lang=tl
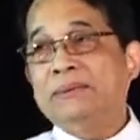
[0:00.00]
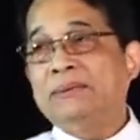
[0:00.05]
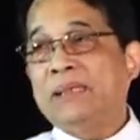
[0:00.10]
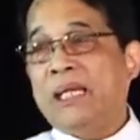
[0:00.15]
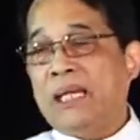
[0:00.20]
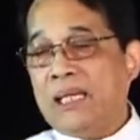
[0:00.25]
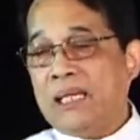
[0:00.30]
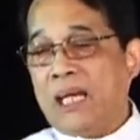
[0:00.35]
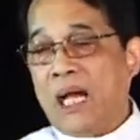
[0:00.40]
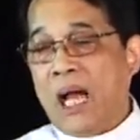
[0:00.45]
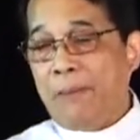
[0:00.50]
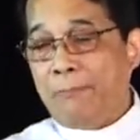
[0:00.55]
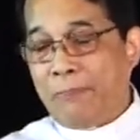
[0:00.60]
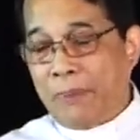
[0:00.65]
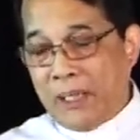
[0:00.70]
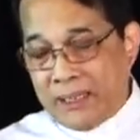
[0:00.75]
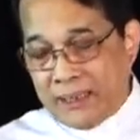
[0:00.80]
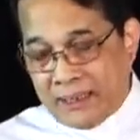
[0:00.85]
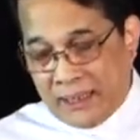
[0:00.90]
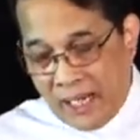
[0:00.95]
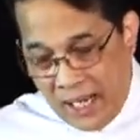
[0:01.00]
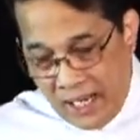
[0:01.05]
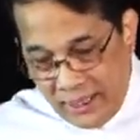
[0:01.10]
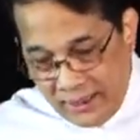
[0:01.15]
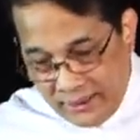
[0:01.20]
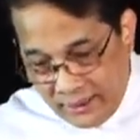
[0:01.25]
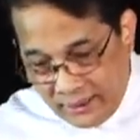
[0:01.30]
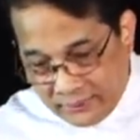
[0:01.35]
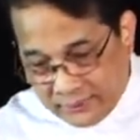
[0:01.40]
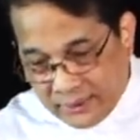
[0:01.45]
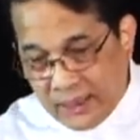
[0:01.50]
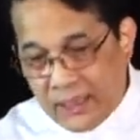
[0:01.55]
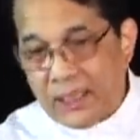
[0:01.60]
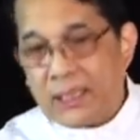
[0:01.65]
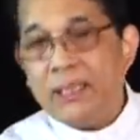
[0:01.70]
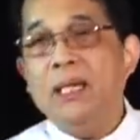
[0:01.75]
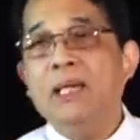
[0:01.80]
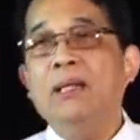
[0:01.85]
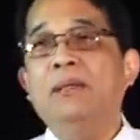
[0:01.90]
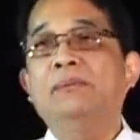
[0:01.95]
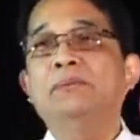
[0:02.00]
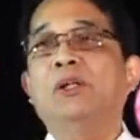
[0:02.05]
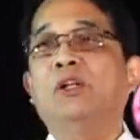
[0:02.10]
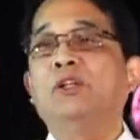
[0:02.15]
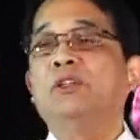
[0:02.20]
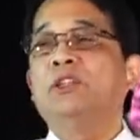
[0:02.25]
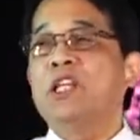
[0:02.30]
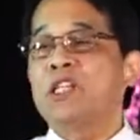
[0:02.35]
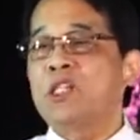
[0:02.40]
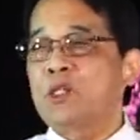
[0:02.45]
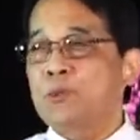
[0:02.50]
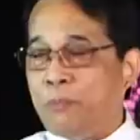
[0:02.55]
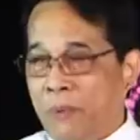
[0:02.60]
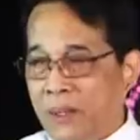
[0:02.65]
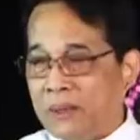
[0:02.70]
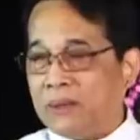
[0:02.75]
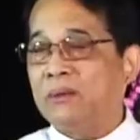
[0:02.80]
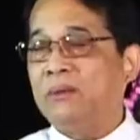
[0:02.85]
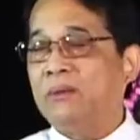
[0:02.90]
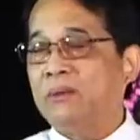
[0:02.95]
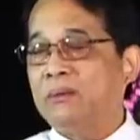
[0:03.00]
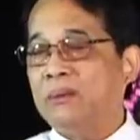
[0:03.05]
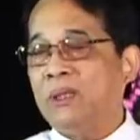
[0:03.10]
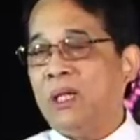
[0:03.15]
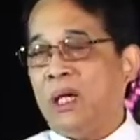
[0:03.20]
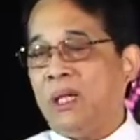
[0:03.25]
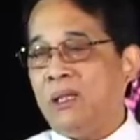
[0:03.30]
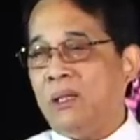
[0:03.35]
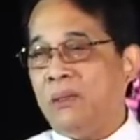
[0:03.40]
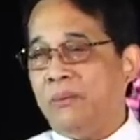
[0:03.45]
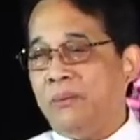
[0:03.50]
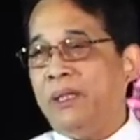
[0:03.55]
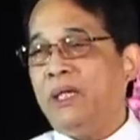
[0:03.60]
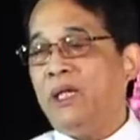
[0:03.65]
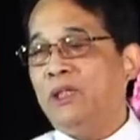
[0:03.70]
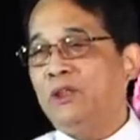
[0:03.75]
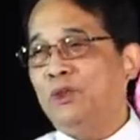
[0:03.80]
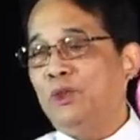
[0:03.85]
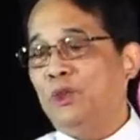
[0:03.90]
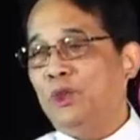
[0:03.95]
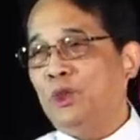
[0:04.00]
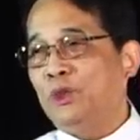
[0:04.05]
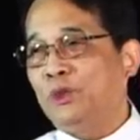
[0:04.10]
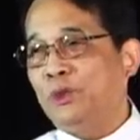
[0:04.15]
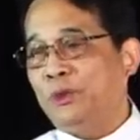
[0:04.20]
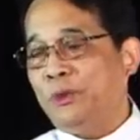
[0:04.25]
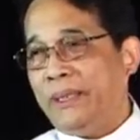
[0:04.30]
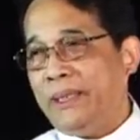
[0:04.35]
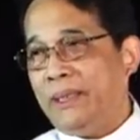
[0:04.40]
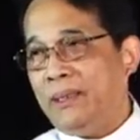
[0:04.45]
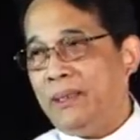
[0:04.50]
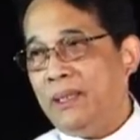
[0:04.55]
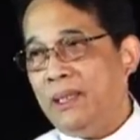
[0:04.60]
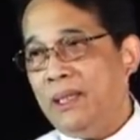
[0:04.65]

Talaga ang pagkain ay talagang on the spot gagawin at lulutuin.